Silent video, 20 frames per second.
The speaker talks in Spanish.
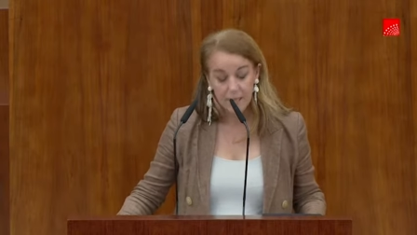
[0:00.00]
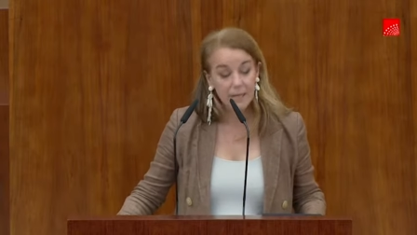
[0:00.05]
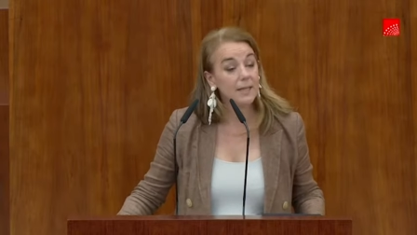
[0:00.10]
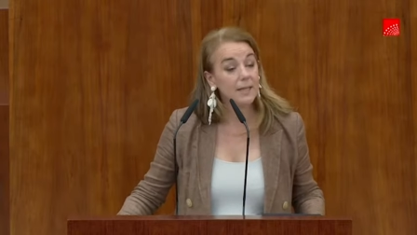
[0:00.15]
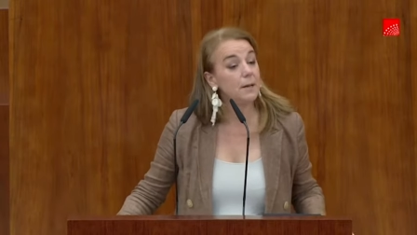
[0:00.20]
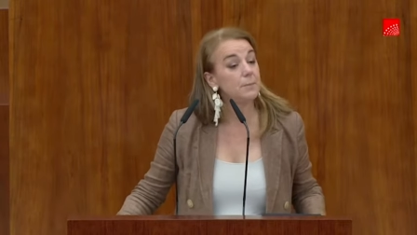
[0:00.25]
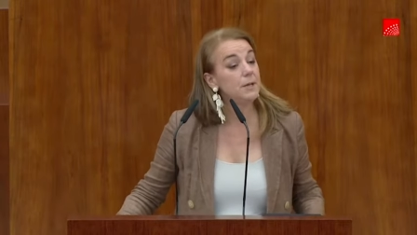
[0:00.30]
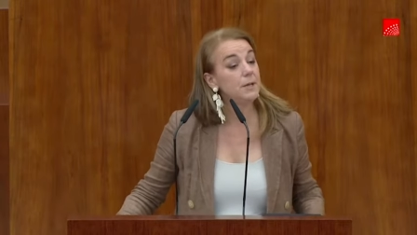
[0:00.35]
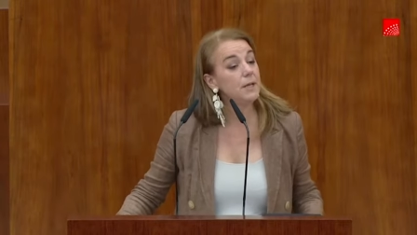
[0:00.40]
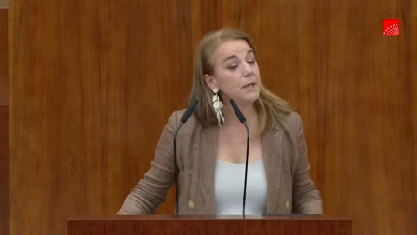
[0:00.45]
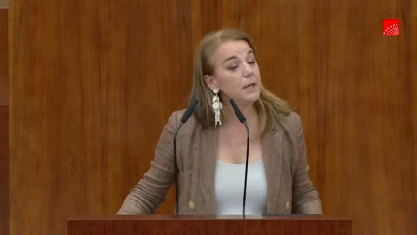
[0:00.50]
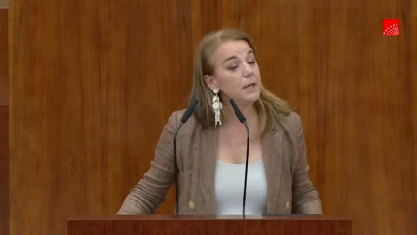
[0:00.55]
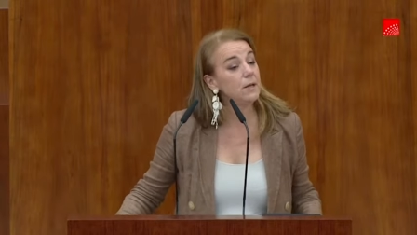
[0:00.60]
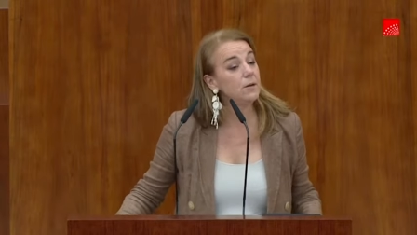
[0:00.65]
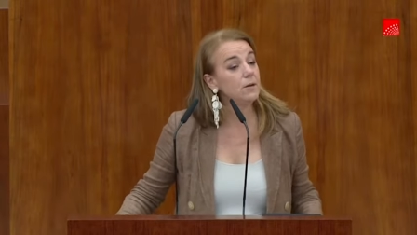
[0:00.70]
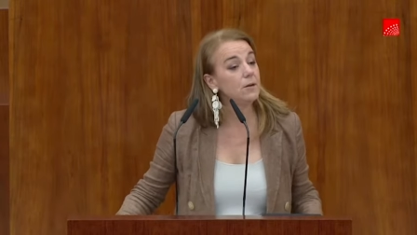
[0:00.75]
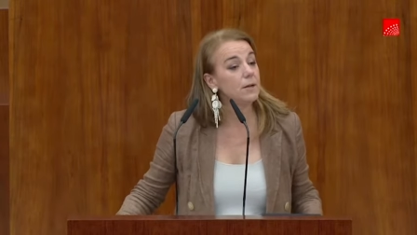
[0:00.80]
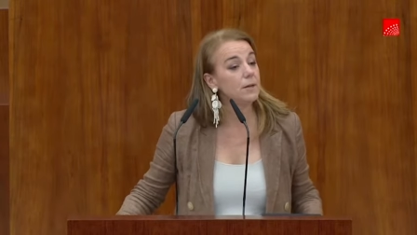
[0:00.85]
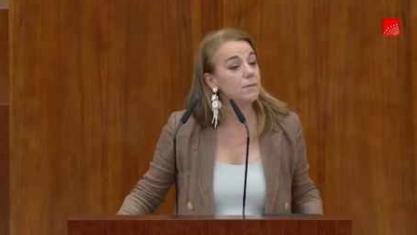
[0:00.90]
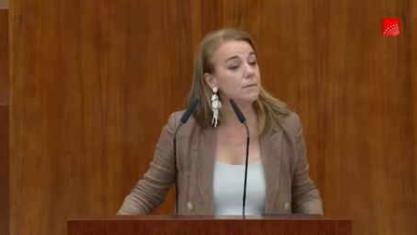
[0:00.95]
Y también
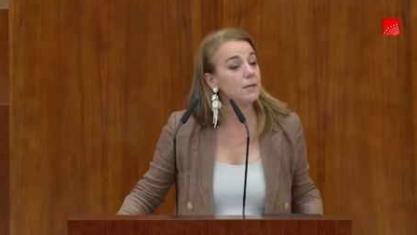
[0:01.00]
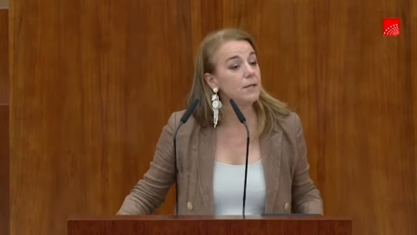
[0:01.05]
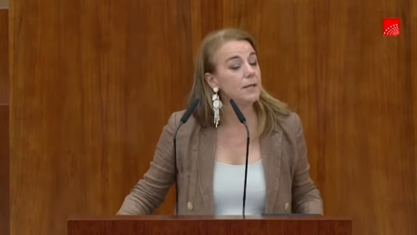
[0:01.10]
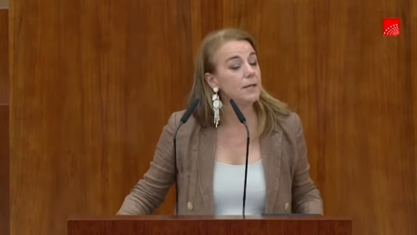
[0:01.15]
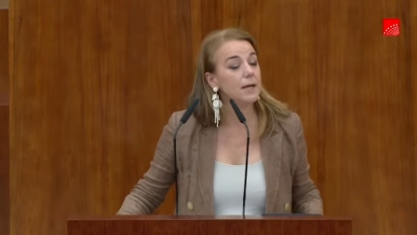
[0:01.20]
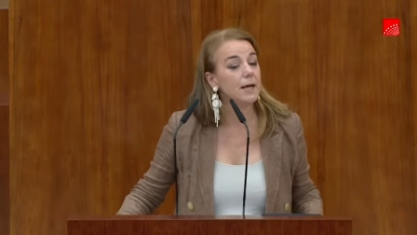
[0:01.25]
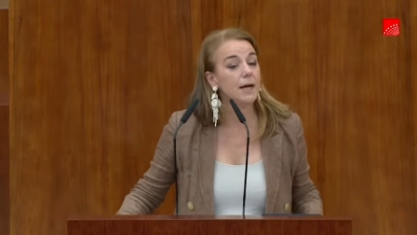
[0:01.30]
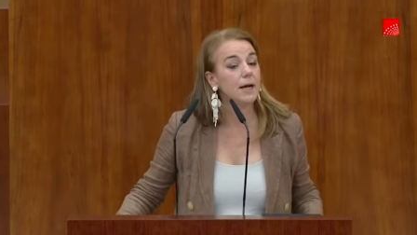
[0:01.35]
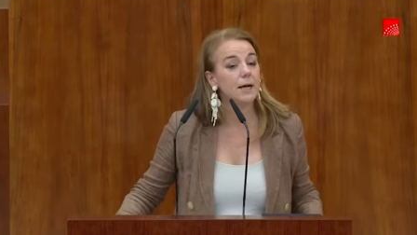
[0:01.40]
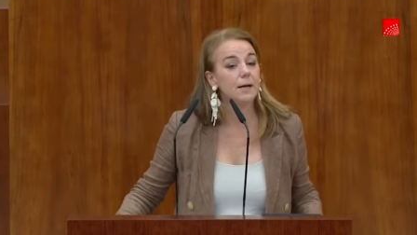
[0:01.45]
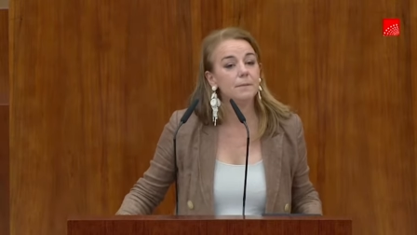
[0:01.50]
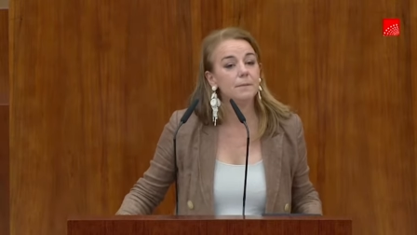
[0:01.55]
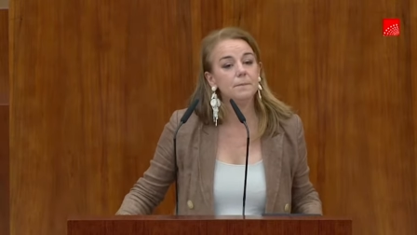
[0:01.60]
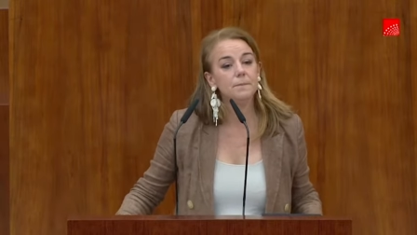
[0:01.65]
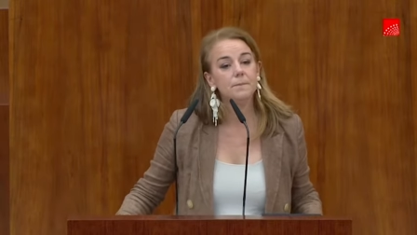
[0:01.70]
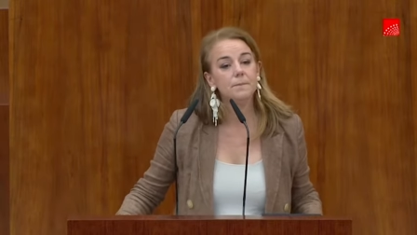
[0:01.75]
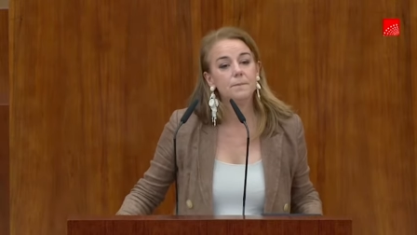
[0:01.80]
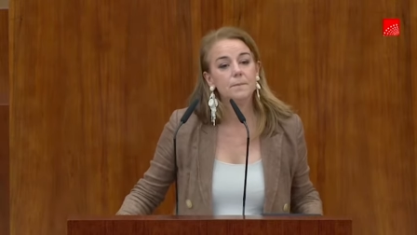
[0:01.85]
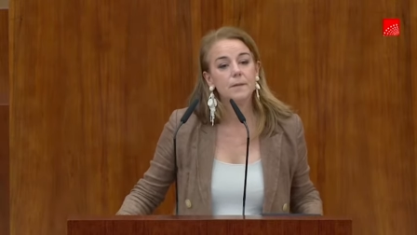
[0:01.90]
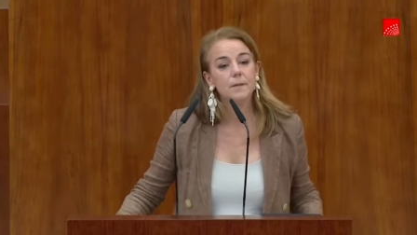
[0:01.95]
quiero reivindicar
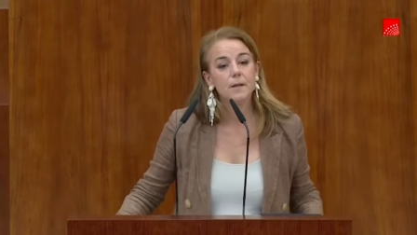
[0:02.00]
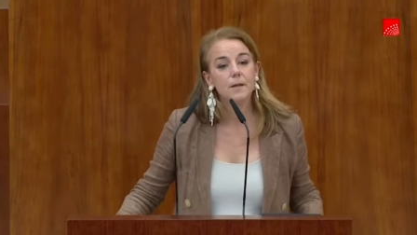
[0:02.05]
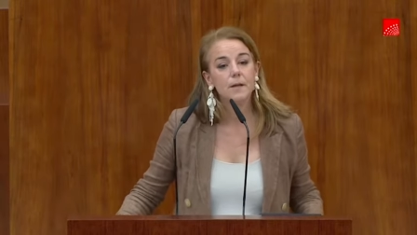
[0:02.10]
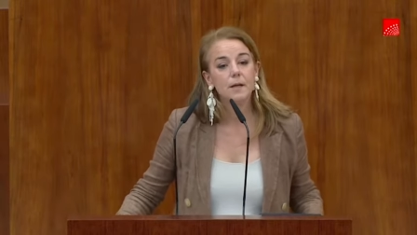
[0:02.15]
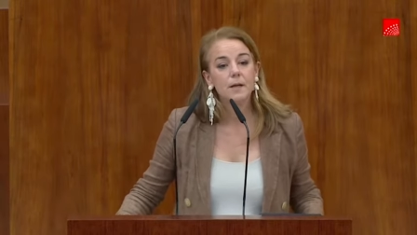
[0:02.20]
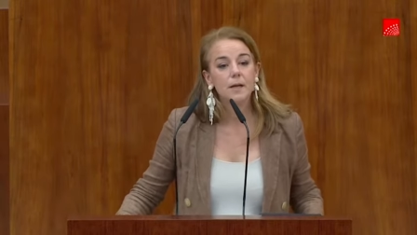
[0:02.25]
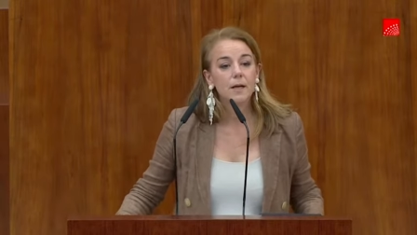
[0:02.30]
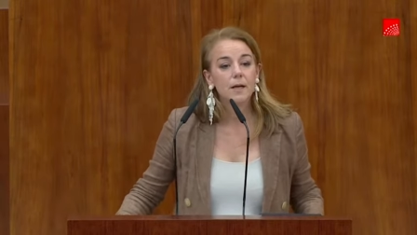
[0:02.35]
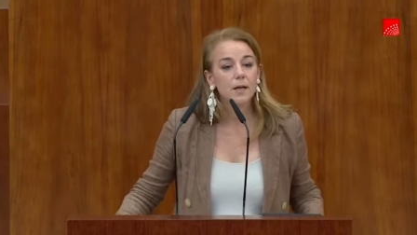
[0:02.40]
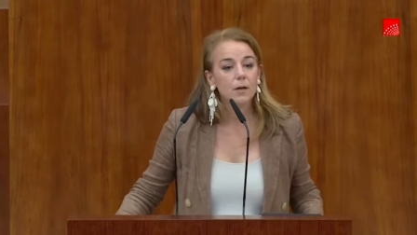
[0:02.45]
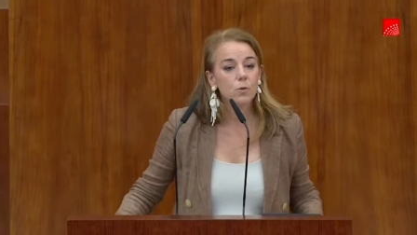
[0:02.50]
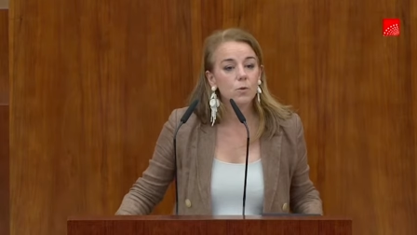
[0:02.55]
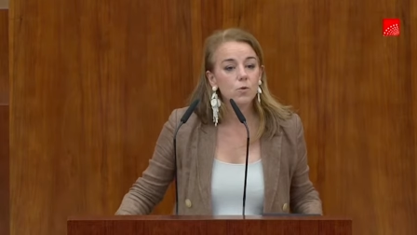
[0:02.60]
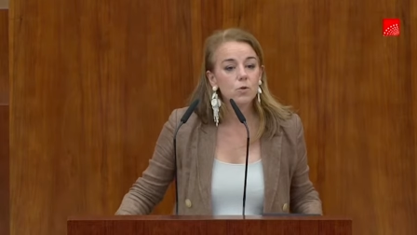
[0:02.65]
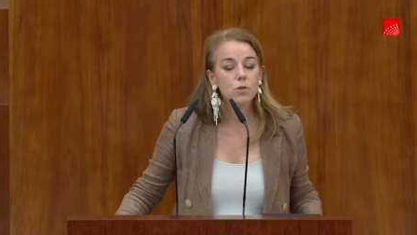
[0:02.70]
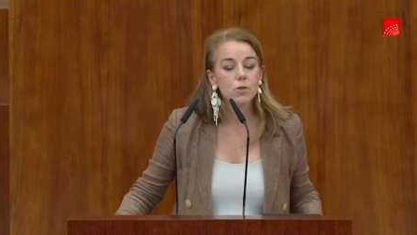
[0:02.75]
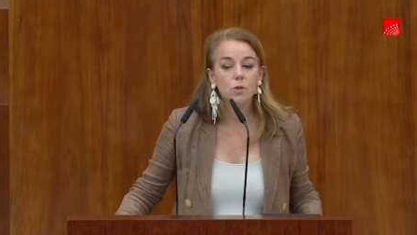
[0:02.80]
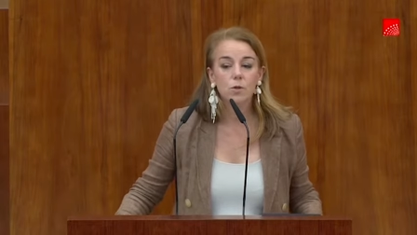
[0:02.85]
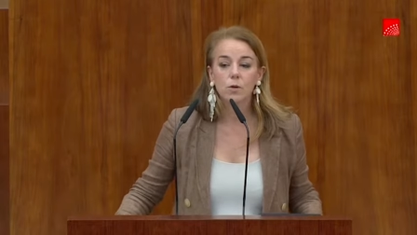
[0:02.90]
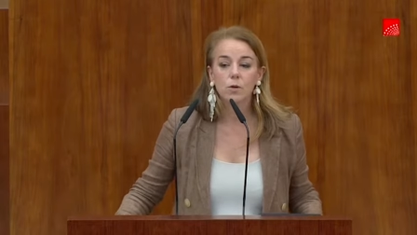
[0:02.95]
que
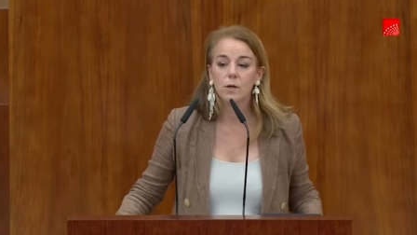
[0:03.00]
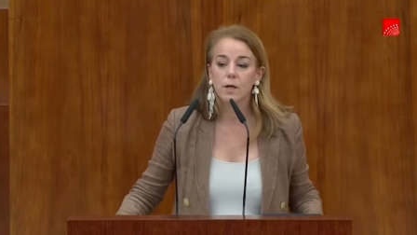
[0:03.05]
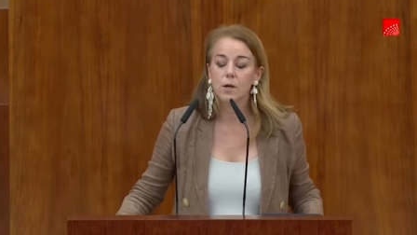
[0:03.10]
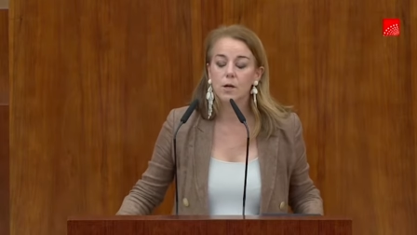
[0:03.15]
justo